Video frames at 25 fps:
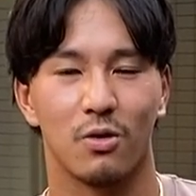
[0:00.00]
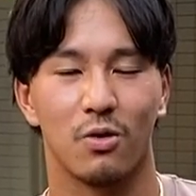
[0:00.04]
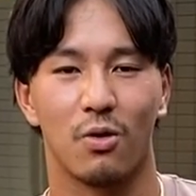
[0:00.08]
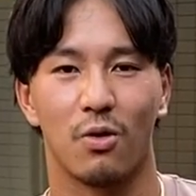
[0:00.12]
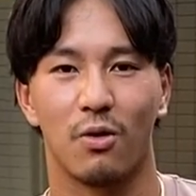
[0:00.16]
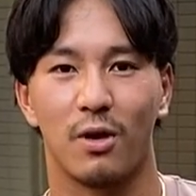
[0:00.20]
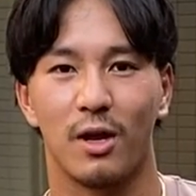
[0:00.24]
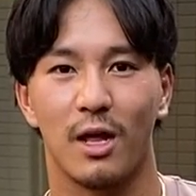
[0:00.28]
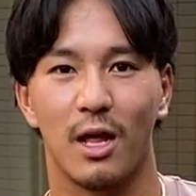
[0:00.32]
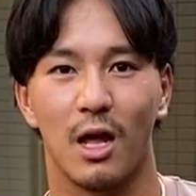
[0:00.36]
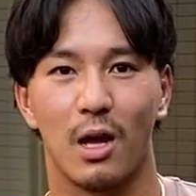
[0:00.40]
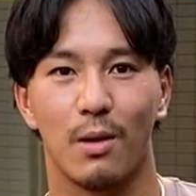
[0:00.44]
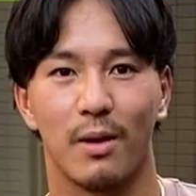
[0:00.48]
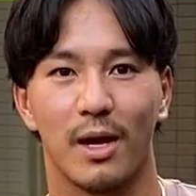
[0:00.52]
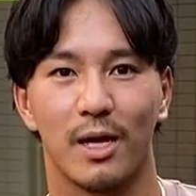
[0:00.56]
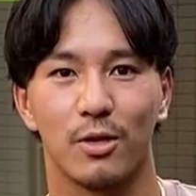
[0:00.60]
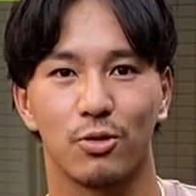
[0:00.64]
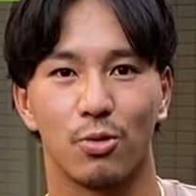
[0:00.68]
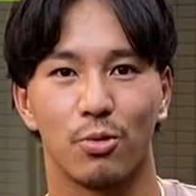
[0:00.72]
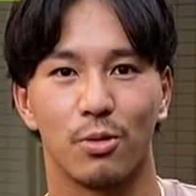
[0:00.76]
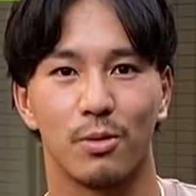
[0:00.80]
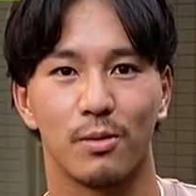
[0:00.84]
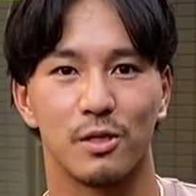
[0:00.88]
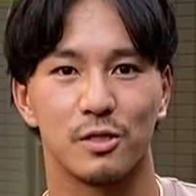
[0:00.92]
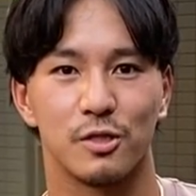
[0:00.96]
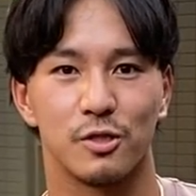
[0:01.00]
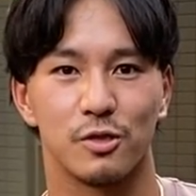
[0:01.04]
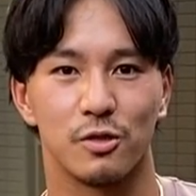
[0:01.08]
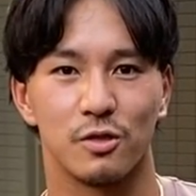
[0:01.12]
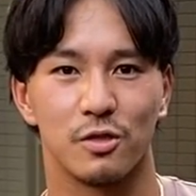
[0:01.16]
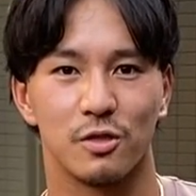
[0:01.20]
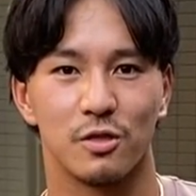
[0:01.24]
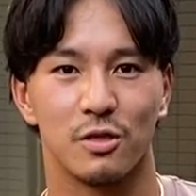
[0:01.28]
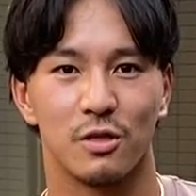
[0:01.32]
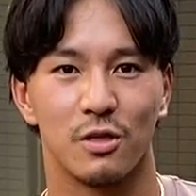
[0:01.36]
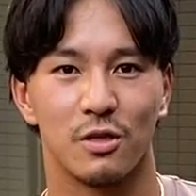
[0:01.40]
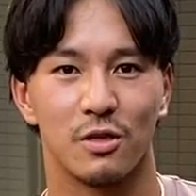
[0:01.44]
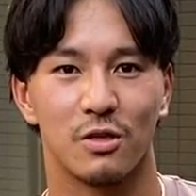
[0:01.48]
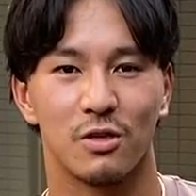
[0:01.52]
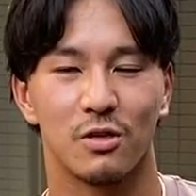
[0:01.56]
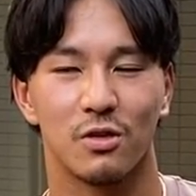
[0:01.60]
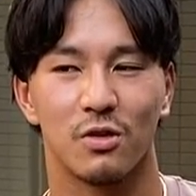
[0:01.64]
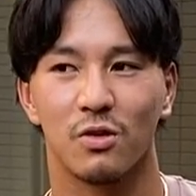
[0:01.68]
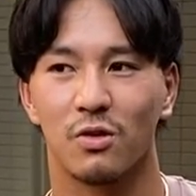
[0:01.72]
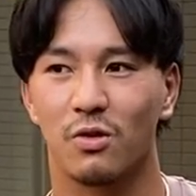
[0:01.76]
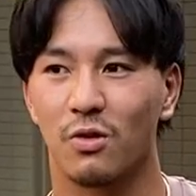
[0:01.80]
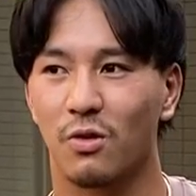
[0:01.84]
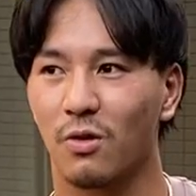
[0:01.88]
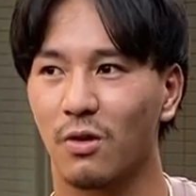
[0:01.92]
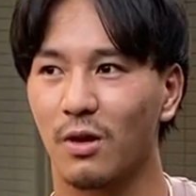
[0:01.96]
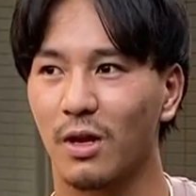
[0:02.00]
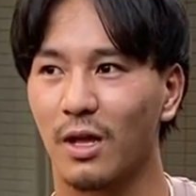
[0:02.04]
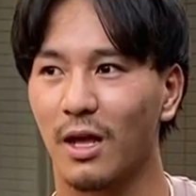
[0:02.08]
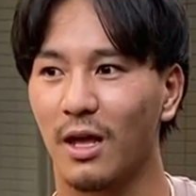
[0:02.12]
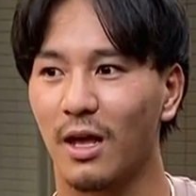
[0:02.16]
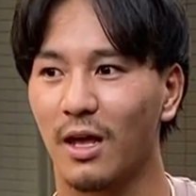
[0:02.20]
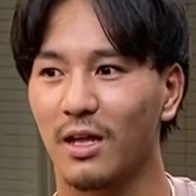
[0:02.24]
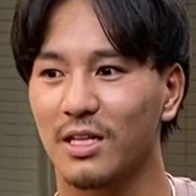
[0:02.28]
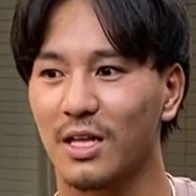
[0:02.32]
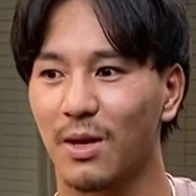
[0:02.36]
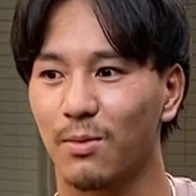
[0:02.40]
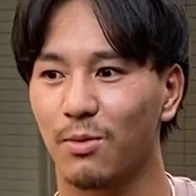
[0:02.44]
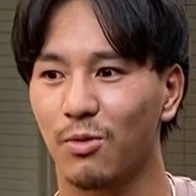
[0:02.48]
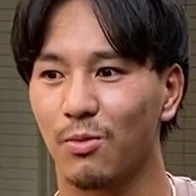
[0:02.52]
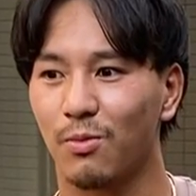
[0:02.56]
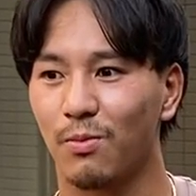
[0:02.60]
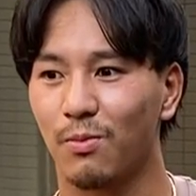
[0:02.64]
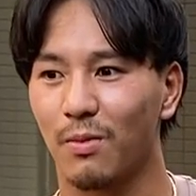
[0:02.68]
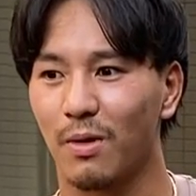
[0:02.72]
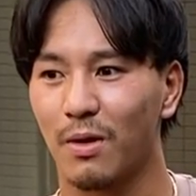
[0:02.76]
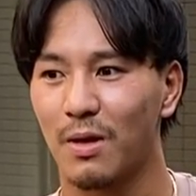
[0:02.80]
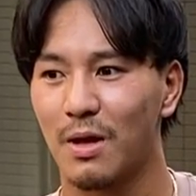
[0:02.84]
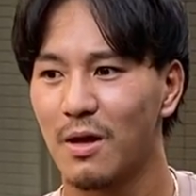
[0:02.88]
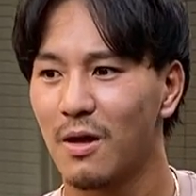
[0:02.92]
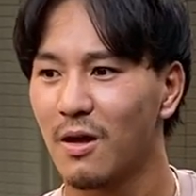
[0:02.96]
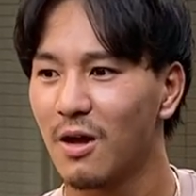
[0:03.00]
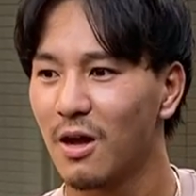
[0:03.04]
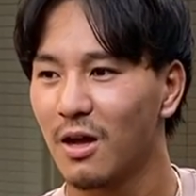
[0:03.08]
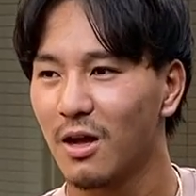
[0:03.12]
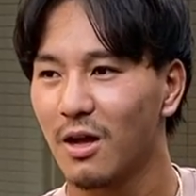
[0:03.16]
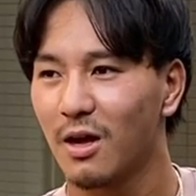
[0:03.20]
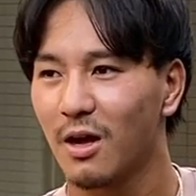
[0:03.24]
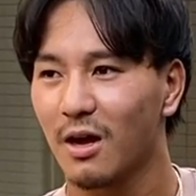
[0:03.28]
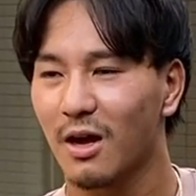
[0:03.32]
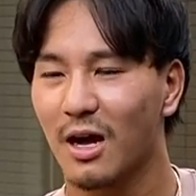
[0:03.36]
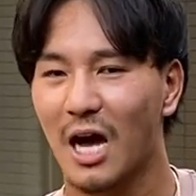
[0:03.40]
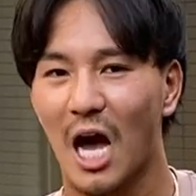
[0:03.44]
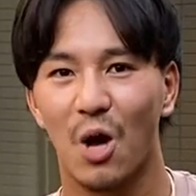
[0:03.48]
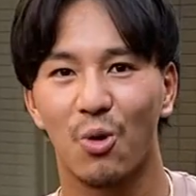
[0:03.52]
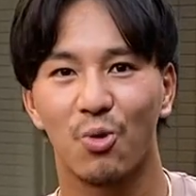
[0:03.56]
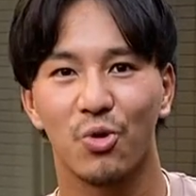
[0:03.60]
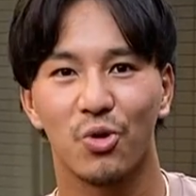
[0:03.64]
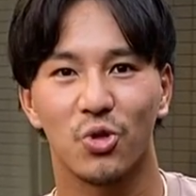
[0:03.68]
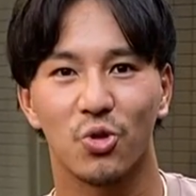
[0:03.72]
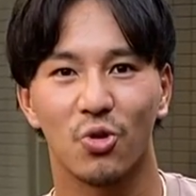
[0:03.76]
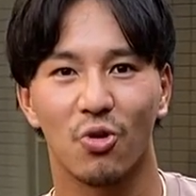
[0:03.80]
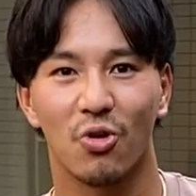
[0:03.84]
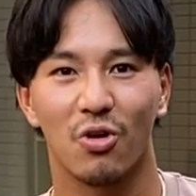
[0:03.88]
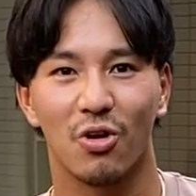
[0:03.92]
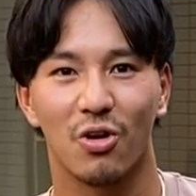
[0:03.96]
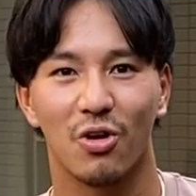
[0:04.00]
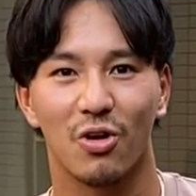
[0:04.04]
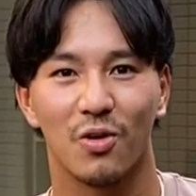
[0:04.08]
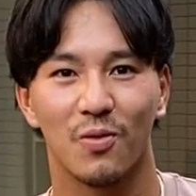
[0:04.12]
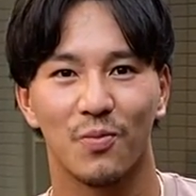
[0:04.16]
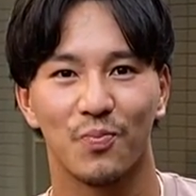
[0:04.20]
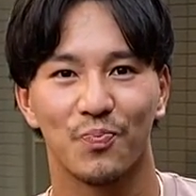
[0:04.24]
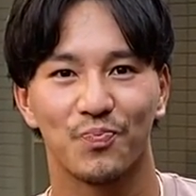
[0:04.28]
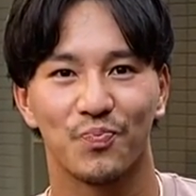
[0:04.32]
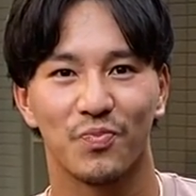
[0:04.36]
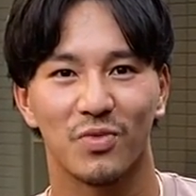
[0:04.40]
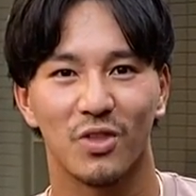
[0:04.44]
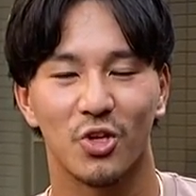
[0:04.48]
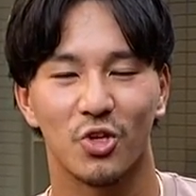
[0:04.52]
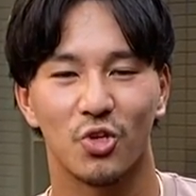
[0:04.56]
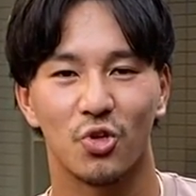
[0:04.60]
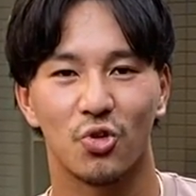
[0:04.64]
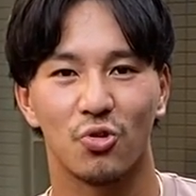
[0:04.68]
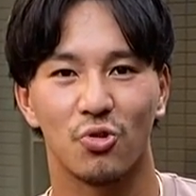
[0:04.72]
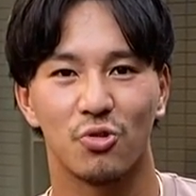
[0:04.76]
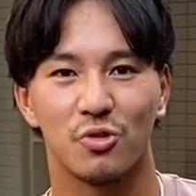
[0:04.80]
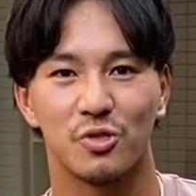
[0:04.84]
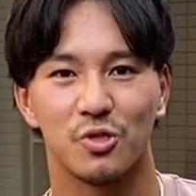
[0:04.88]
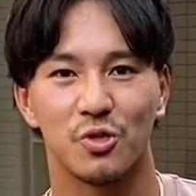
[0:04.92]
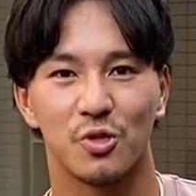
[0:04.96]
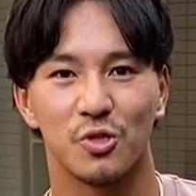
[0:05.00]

これやばいと思いますよ。これ多分買う人急